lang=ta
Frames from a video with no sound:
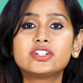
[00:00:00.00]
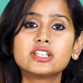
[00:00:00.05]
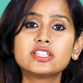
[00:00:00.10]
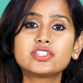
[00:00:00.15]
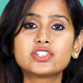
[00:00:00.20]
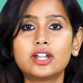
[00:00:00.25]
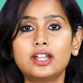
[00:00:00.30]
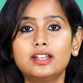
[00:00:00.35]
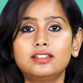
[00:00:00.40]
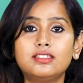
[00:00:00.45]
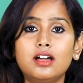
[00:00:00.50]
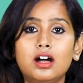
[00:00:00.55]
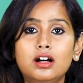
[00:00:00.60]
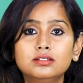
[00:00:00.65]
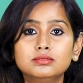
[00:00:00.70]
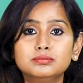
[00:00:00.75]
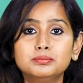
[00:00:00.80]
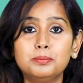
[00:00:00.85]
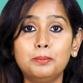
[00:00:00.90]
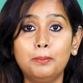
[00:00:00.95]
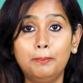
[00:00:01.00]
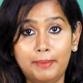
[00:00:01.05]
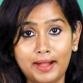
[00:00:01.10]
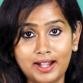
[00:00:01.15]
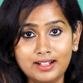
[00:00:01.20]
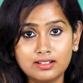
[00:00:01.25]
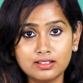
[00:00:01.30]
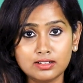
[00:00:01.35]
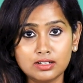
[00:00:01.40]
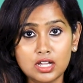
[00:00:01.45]
இன்ட்ரெஸ்ட் ரேட் தான்
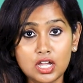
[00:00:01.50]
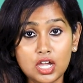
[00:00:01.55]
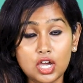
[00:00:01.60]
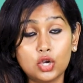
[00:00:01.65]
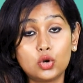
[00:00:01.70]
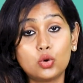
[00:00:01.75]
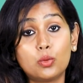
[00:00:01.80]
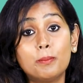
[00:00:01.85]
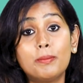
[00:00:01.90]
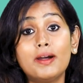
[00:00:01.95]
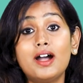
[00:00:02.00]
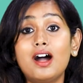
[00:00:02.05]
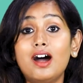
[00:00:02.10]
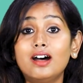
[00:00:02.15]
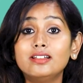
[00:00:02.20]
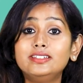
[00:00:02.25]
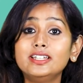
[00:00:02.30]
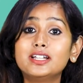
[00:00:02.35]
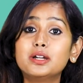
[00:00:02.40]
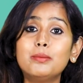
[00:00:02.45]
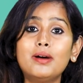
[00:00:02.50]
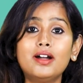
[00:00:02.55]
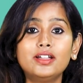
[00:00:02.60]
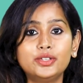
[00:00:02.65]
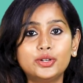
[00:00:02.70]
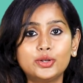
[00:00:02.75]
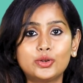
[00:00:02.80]
பட் ரொம்ப அதிகமாக